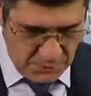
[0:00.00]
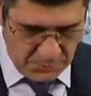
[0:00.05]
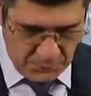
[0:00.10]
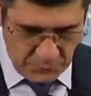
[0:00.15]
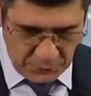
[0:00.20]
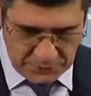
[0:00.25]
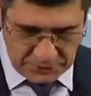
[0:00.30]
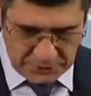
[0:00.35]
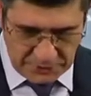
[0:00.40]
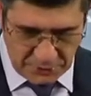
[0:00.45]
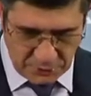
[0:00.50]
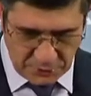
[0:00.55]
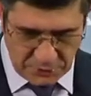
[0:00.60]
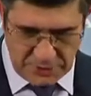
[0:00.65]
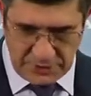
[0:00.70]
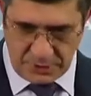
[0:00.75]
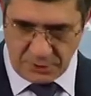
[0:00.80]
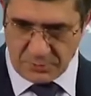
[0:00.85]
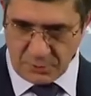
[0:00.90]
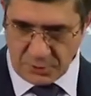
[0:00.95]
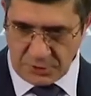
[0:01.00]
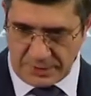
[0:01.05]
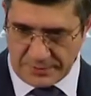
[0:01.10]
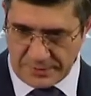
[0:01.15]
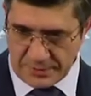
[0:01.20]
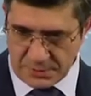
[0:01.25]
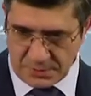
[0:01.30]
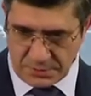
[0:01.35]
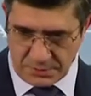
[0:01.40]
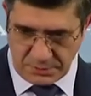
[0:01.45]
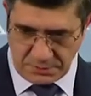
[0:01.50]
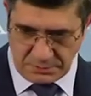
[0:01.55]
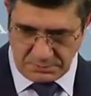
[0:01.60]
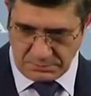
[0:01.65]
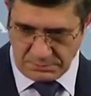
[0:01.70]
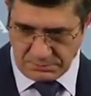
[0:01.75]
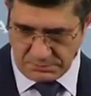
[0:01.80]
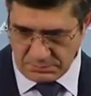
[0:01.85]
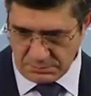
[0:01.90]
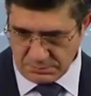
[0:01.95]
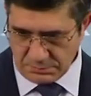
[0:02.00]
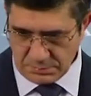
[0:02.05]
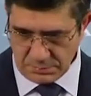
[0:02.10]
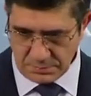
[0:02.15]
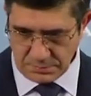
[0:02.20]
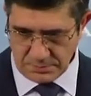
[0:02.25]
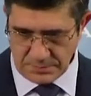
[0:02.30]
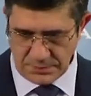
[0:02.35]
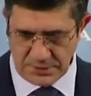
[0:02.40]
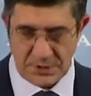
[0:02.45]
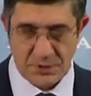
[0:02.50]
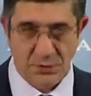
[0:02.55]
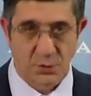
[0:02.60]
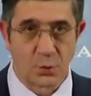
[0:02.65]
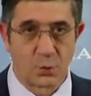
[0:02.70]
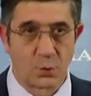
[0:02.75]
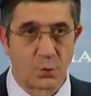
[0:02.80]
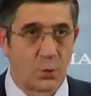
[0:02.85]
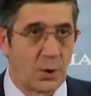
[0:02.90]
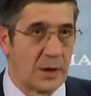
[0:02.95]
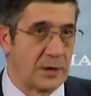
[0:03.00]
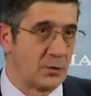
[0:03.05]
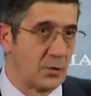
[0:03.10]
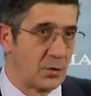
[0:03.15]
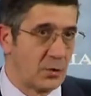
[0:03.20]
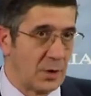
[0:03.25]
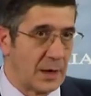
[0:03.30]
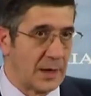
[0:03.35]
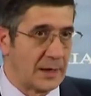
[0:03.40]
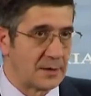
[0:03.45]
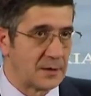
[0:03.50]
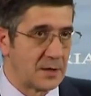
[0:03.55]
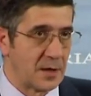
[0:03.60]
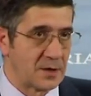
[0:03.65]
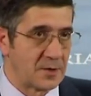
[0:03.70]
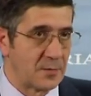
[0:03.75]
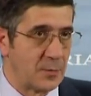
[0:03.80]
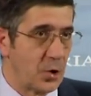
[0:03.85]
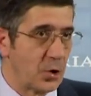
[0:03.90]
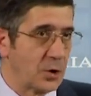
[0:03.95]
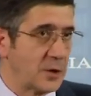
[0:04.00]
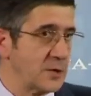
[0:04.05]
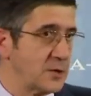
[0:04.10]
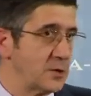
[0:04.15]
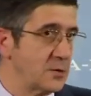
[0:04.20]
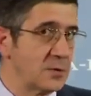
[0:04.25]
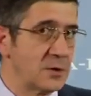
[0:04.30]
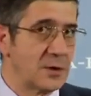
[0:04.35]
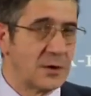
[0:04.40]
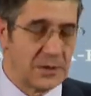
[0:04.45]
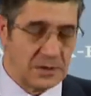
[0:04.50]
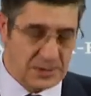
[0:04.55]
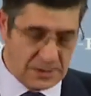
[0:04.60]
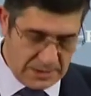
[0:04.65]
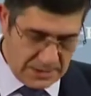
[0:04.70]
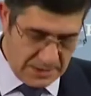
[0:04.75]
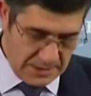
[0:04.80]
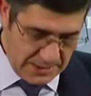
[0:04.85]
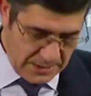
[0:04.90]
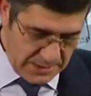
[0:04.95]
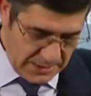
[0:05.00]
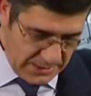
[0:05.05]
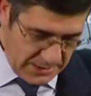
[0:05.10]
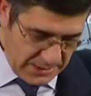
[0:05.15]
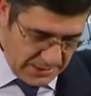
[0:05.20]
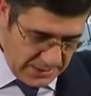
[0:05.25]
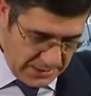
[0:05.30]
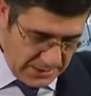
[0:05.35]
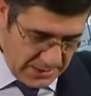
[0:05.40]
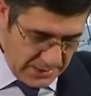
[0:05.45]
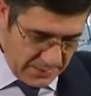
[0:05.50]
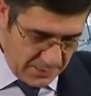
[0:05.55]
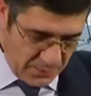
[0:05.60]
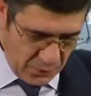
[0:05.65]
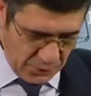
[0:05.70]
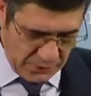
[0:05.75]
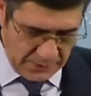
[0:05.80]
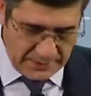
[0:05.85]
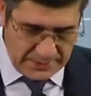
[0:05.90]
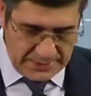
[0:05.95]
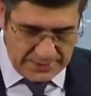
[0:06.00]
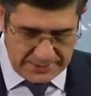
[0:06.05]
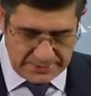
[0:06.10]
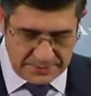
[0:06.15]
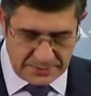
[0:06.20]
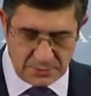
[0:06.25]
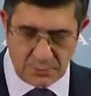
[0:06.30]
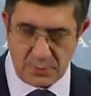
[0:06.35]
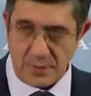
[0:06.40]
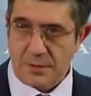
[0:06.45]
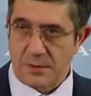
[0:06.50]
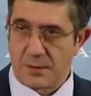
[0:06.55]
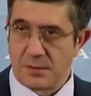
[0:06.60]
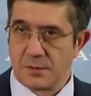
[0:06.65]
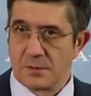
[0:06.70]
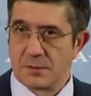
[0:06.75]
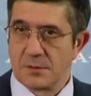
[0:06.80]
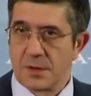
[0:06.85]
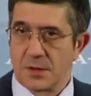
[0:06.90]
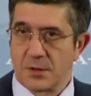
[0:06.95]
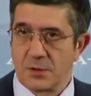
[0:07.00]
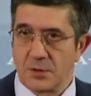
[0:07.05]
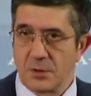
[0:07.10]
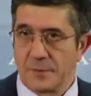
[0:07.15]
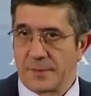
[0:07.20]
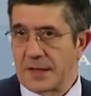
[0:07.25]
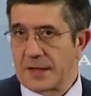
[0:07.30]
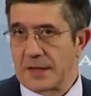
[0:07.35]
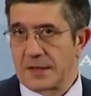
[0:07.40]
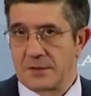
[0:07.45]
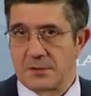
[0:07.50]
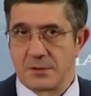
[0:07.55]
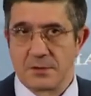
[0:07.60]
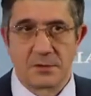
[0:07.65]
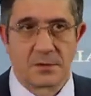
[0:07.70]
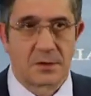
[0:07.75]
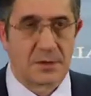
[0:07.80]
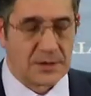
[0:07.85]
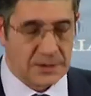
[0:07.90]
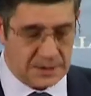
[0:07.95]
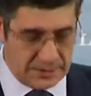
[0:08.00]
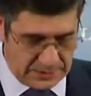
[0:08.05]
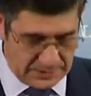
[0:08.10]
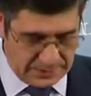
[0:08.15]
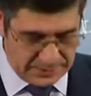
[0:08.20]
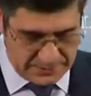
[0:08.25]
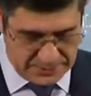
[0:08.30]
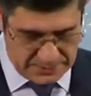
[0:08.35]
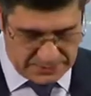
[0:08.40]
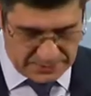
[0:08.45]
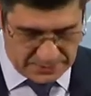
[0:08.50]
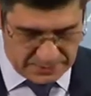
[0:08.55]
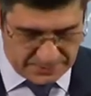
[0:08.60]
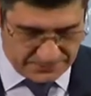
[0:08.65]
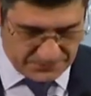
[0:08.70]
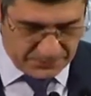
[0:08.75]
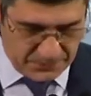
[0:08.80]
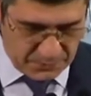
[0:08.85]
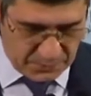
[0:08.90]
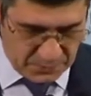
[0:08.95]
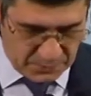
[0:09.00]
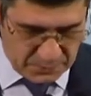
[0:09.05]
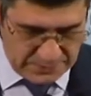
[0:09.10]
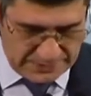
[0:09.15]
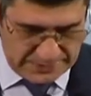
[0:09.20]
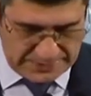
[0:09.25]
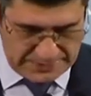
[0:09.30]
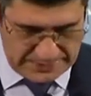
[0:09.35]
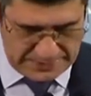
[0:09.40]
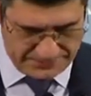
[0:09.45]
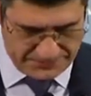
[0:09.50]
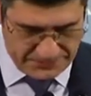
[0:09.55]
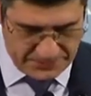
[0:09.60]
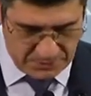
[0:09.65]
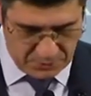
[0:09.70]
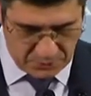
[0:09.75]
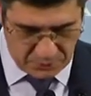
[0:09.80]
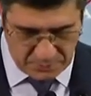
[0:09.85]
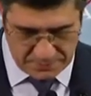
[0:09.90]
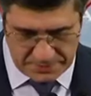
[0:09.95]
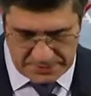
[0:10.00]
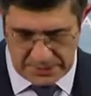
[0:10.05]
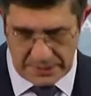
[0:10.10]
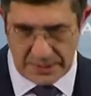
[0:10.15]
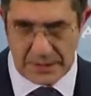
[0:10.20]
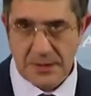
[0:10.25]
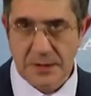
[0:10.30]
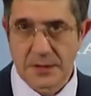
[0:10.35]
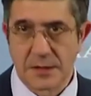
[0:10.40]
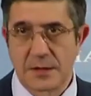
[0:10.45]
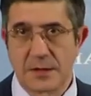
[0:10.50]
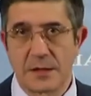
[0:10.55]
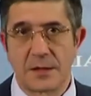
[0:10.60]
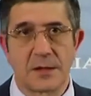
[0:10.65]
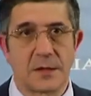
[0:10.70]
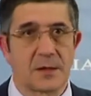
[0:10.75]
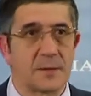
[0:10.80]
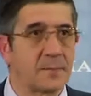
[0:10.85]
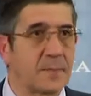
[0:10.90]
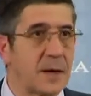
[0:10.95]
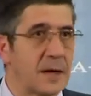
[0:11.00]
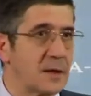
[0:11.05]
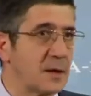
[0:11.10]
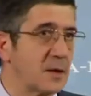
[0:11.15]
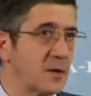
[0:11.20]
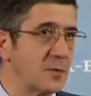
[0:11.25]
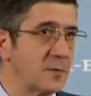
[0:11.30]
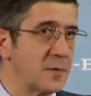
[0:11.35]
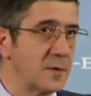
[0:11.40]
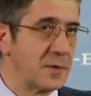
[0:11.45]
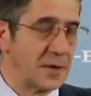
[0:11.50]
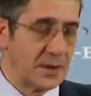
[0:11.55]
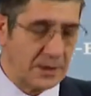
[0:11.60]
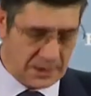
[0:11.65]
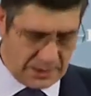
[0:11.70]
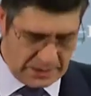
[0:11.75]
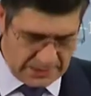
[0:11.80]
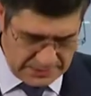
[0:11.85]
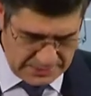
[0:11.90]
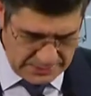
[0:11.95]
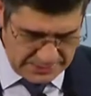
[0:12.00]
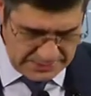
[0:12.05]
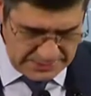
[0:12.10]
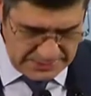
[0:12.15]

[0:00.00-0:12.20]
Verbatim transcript: políticos que, como saben, son, se estructura en torno a tres bloques, ¿no? El bloque de la situación económica y todo lo que tiene que ver con la economía, el de paz y convivencia